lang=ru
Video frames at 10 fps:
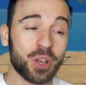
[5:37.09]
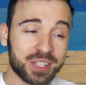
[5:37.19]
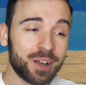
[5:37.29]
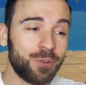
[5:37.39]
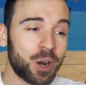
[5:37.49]

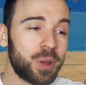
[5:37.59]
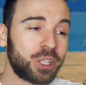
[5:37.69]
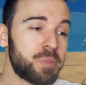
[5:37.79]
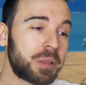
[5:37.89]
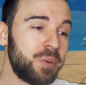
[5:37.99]
Просто оформи
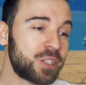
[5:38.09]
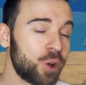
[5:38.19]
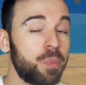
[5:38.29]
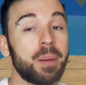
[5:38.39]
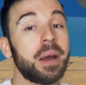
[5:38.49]
эту
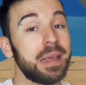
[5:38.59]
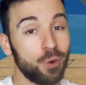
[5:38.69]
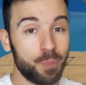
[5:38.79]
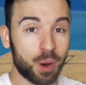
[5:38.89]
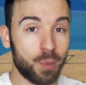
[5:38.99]
подписку по
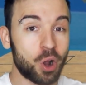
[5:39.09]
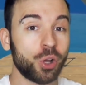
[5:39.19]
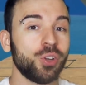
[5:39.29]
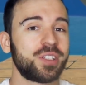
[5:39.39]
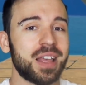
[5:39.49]
моему
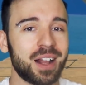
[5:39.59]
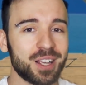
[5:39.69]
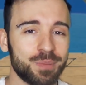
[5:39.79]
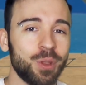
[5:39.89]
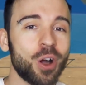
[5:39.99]
промокоду
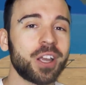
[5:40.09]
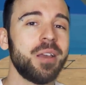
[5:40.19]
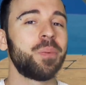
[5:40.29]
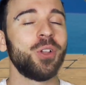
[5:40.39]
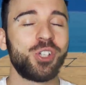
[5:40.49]
SagasBlog
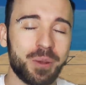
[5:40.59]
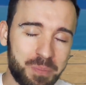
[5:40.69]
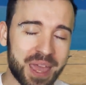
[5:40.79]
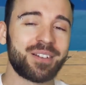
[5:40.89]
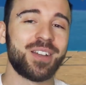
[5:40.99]
и получи
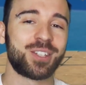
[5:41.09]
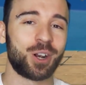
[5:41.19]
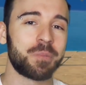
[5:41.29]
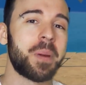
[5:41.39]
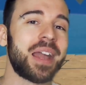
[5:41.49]
первые
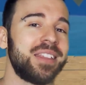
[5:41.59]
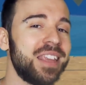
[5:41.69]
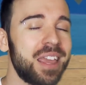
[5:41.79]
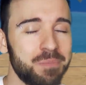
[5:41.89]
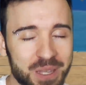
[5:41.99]
45 дней